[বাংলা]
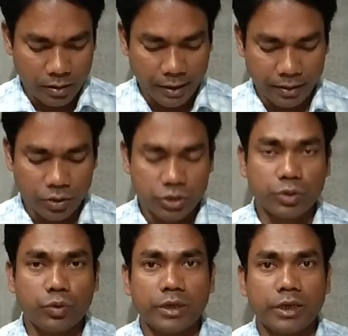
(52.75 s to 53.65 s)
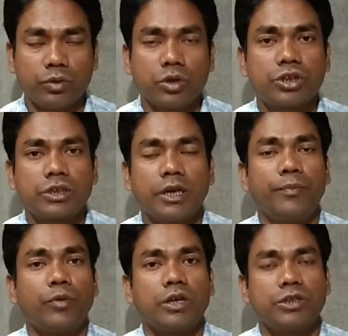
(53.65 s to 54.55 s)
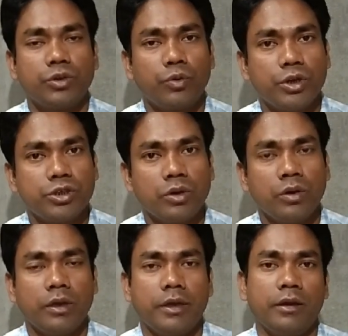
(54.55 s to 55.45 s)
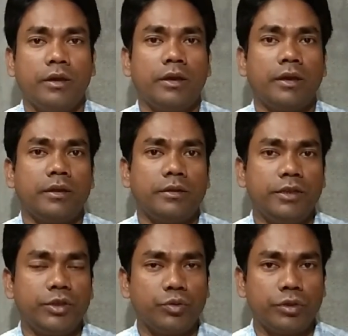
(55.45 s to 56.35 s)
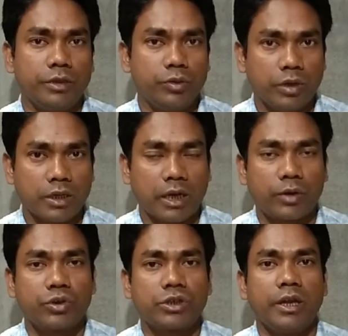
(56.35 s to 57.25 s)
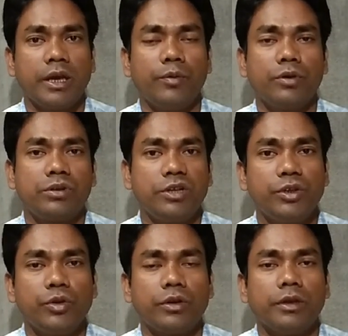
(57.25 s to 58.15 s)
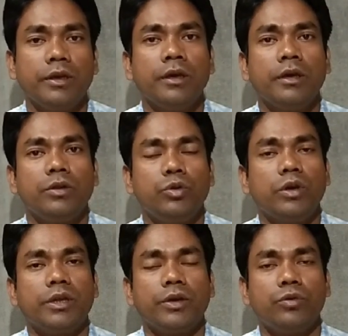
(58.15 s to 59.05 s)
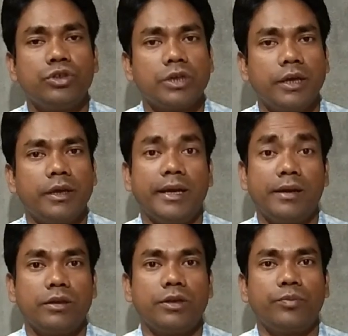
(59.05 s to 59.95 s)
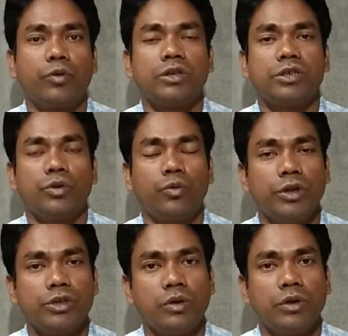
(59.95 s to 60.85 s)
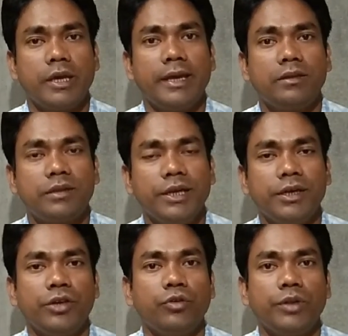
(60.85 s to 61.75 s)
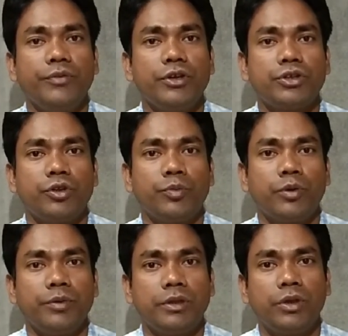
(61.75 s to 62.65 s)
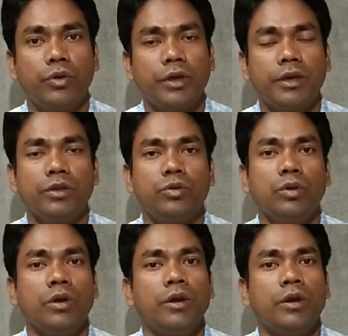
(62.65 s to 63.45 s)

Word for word: একটি হচ্ছে দু সালে প্রকাশিত করেছিল দ্বিতীয়টি দু সালে এবং তৃতীয়টি দু সালে এনসিটি প্রকাশিত করেছিল এই তিনটি নোটিফিকেশনের উপর ভিত্তি করেই কিন্তু